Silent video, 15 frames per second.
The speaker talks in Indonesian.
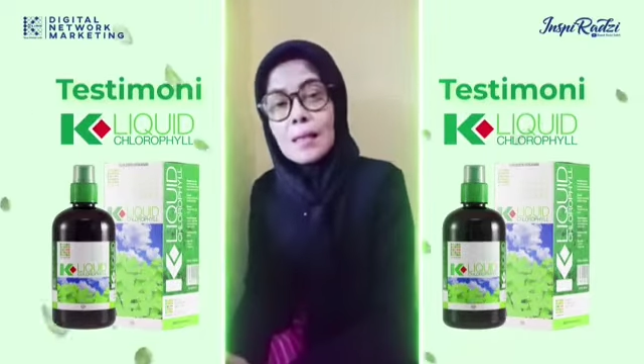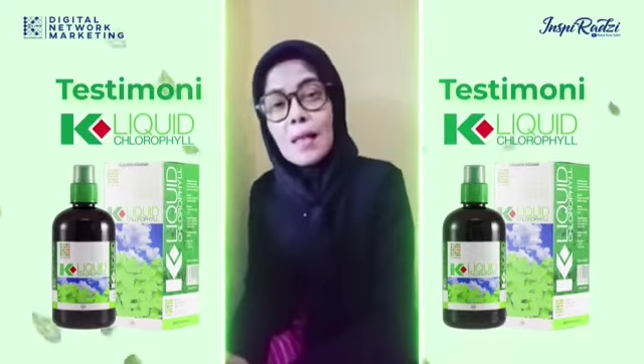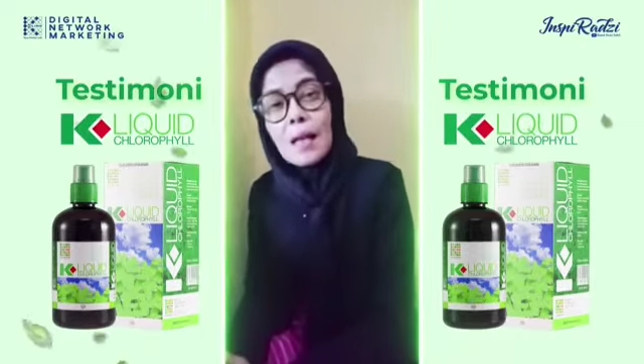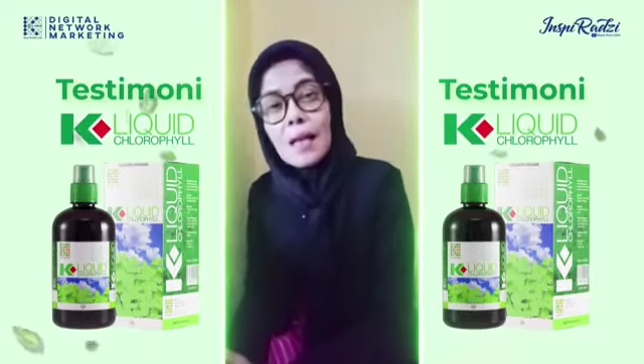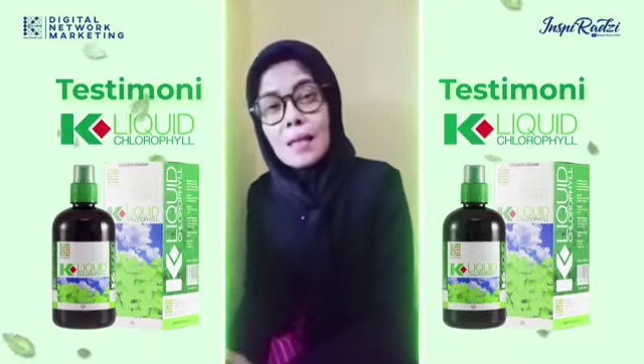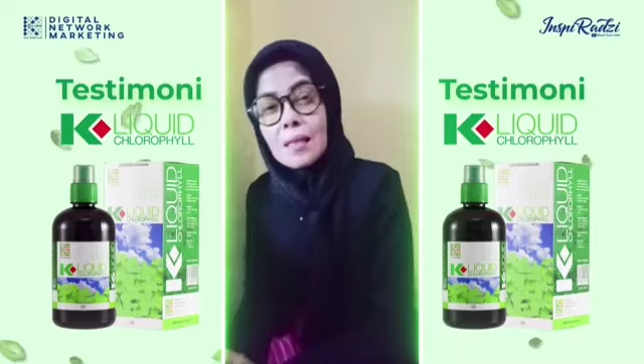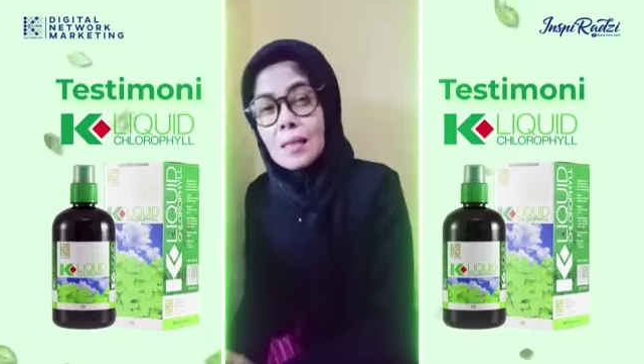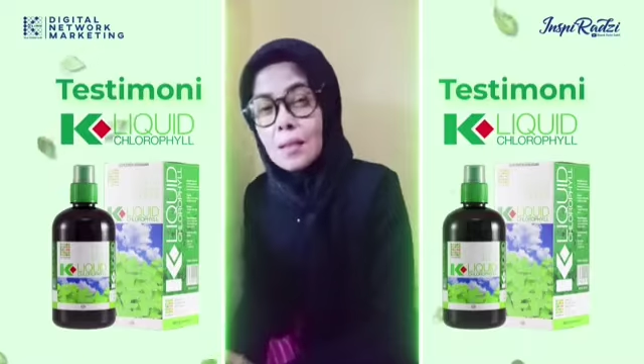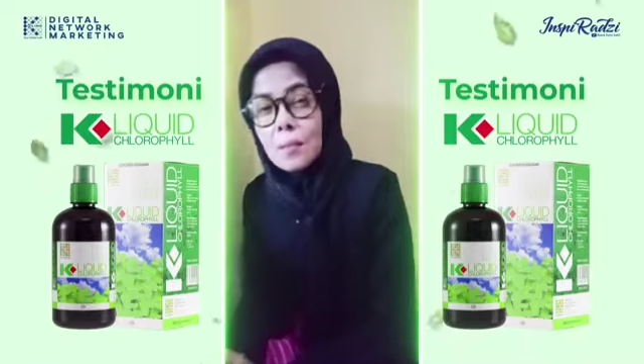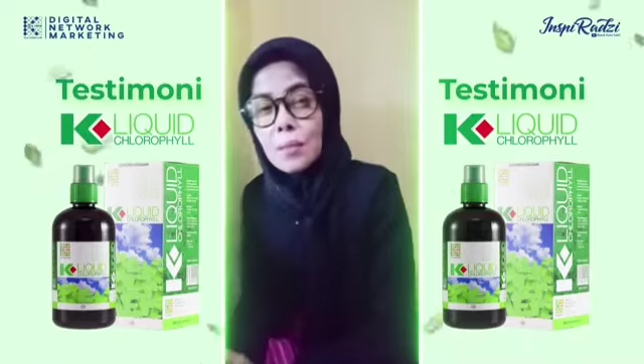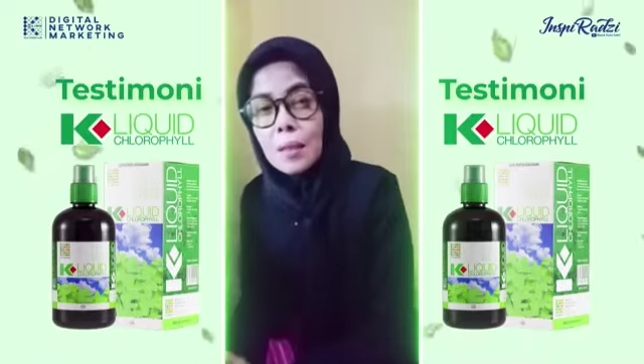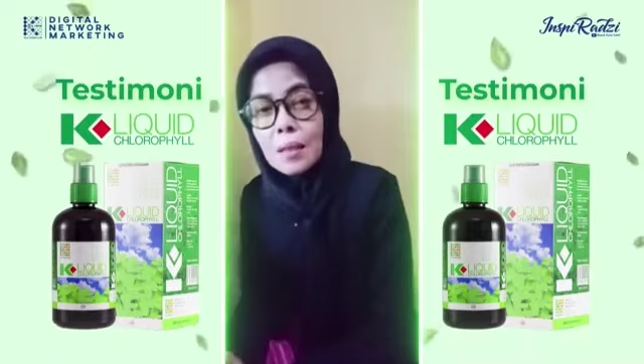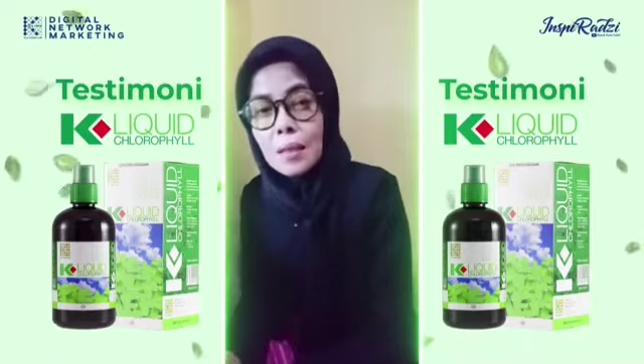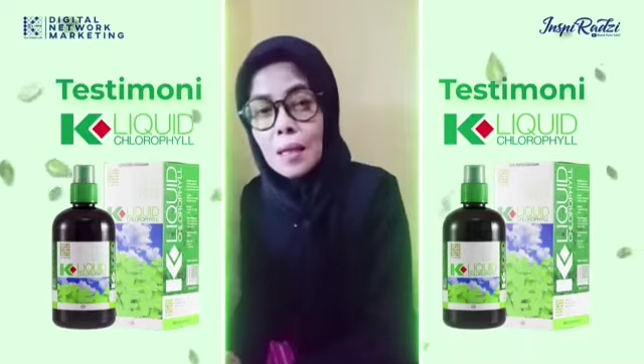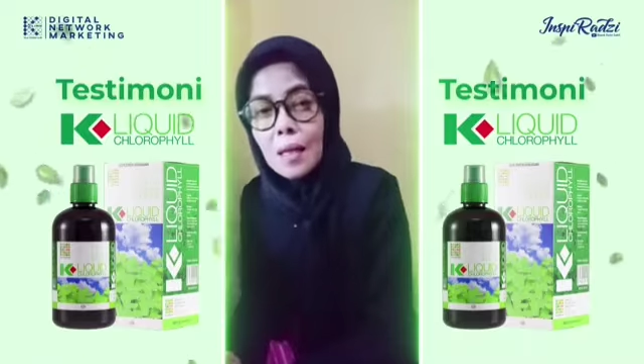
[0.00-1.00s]
Jalan
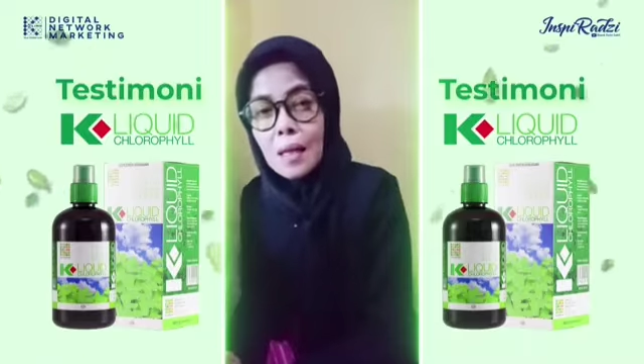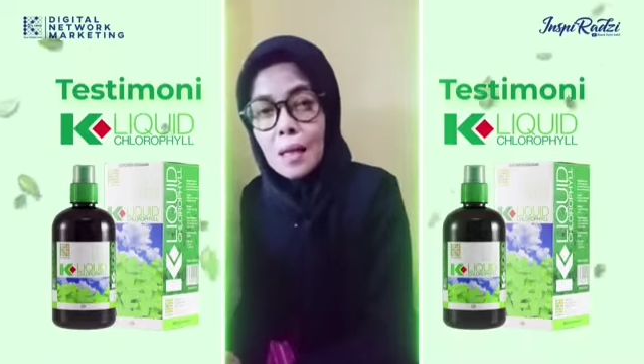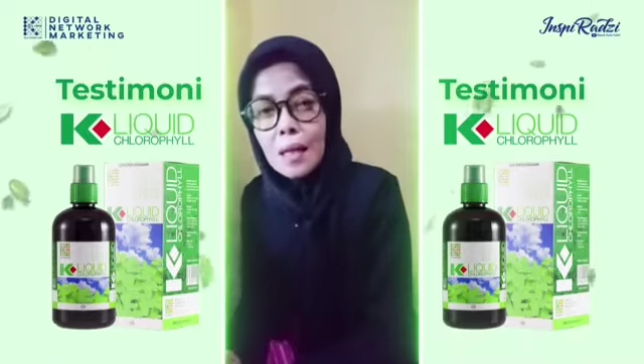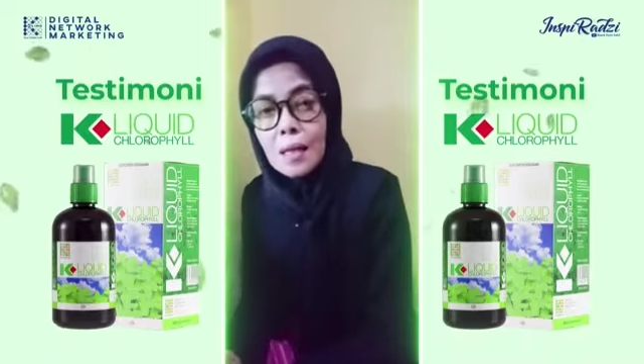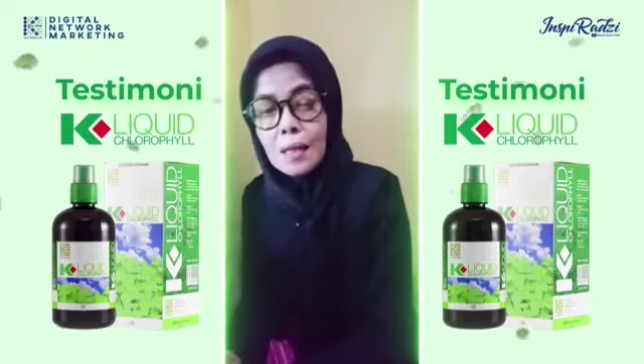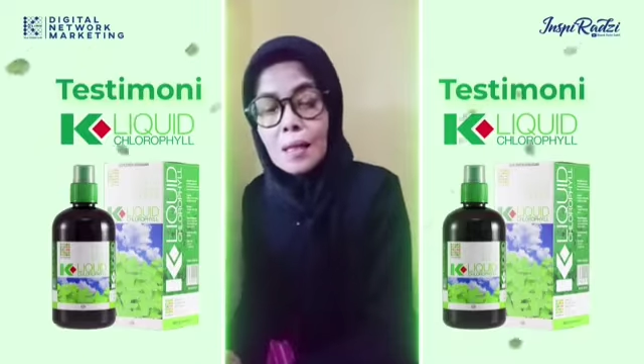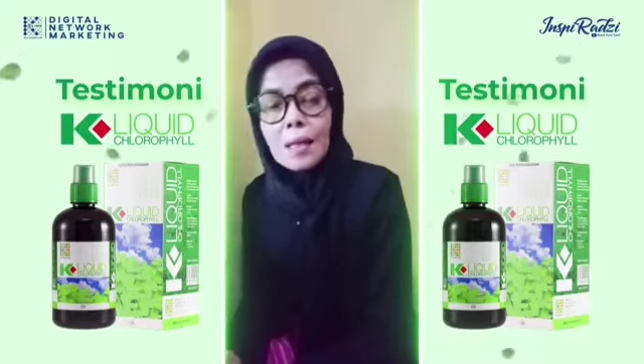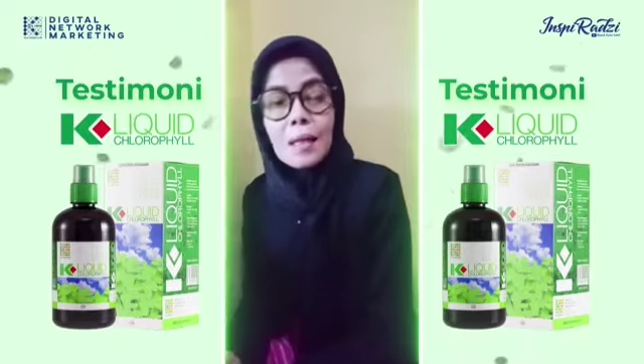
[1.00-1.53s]
sebentar